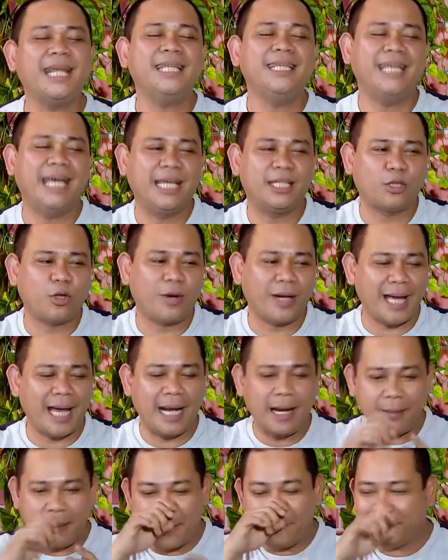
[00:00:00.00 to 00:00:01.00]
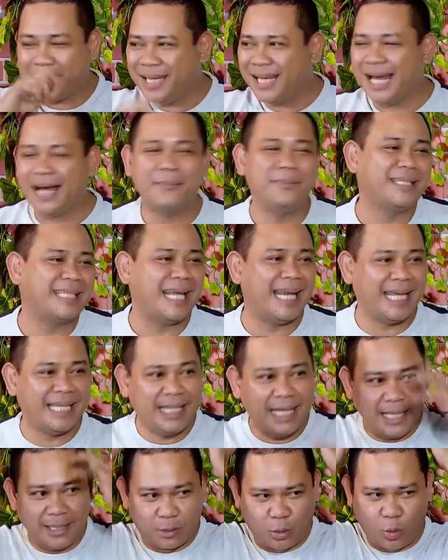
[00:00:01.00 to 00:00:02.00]
rin dito, kaya lang ang pinakamadali
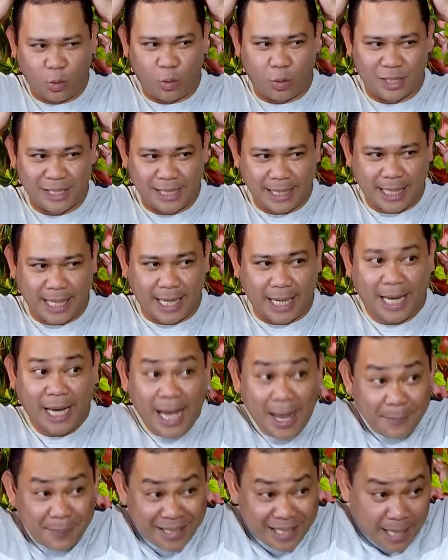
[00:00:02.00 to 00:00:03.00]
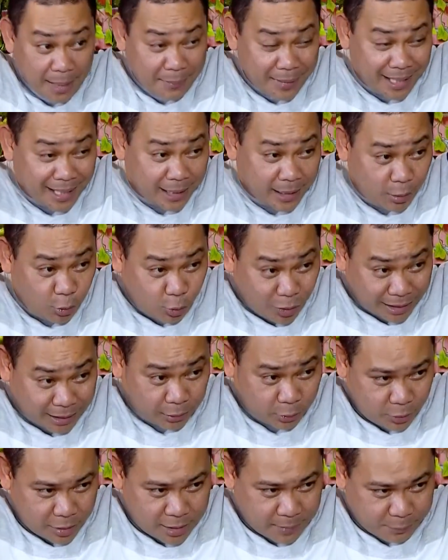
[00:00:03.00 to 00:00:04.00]
dito. Kasi nga, pinakamalaking ugat
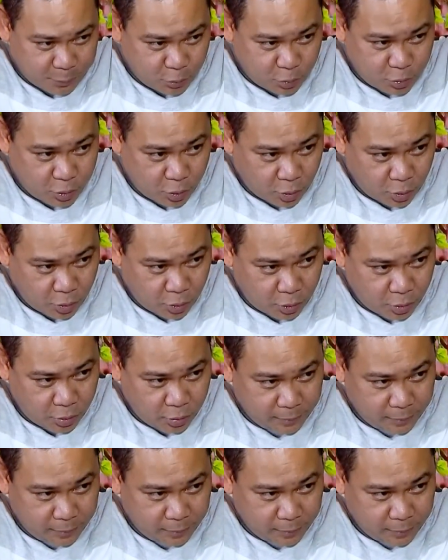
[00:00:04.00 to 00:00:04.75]
to eh sa puso.